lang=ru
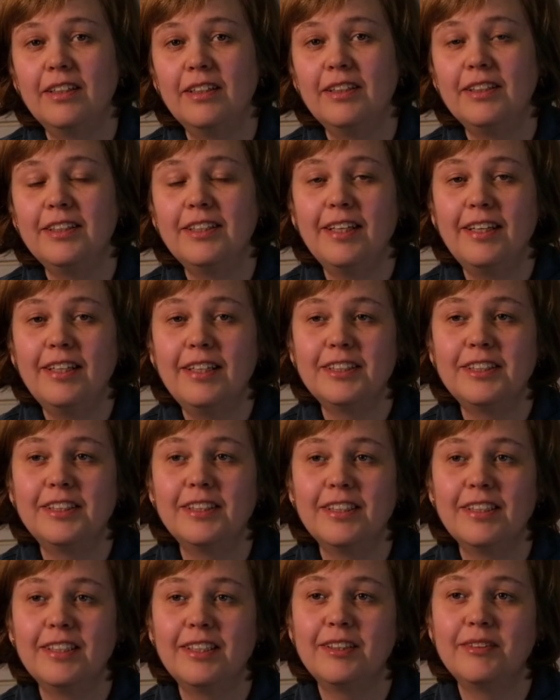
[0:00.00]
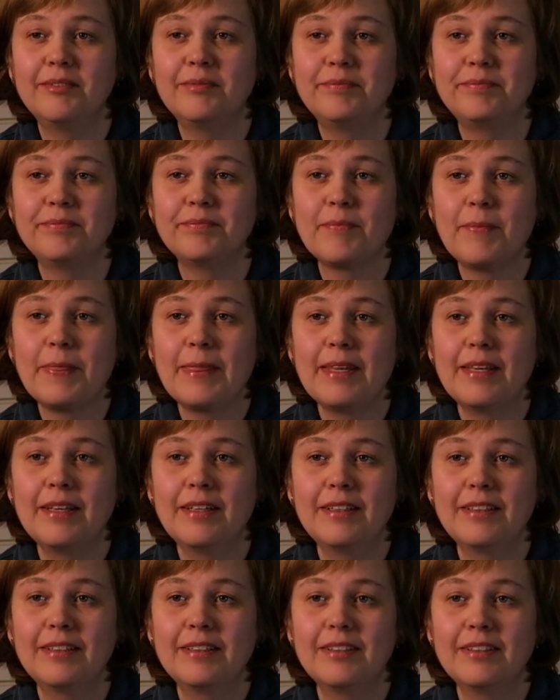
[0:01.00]
интересно
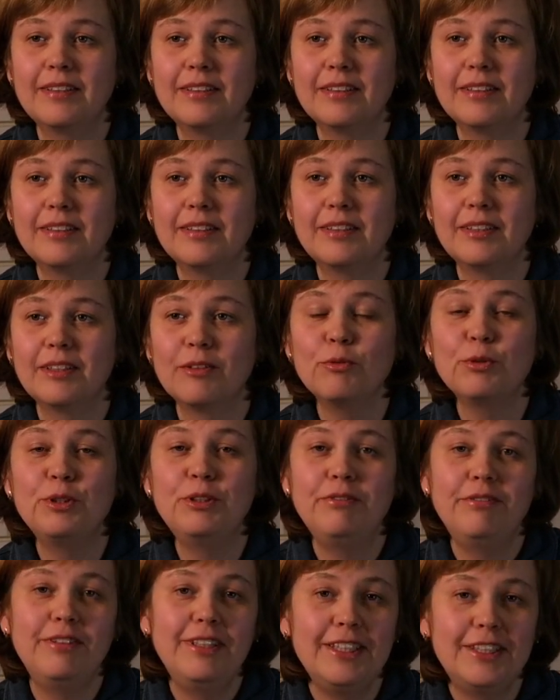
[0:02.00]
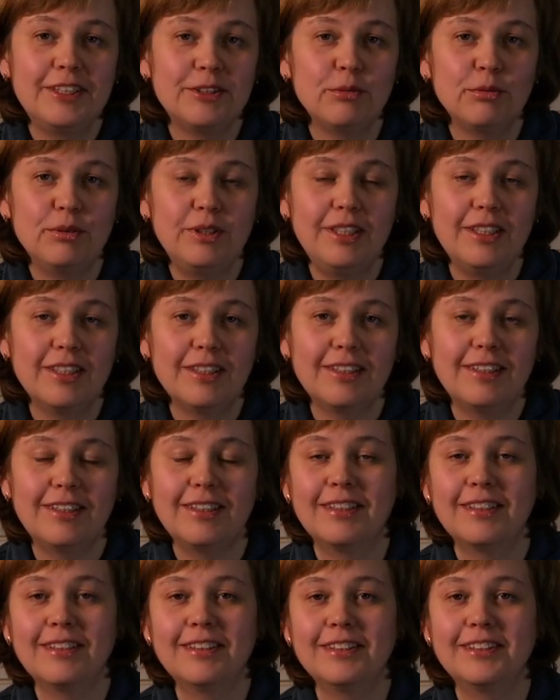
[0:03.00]
э, удивить
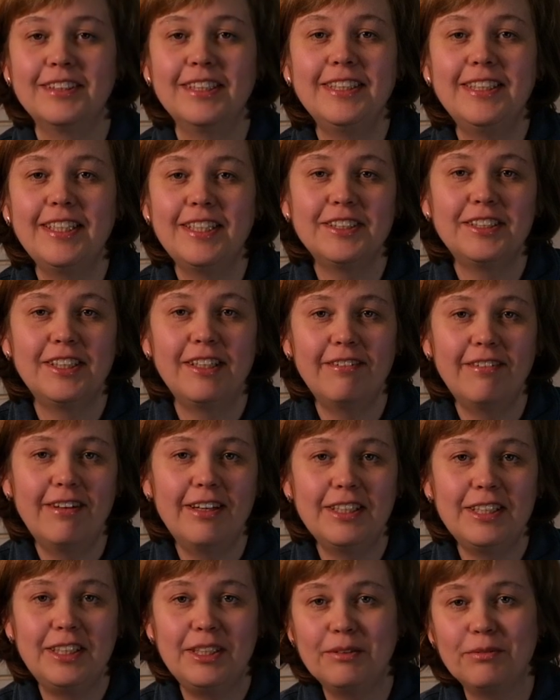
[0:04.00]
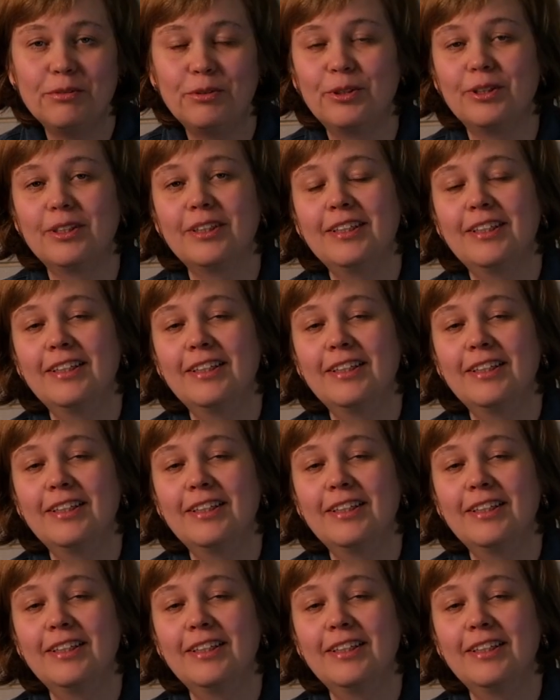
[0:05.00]
студента, заинтересовать его,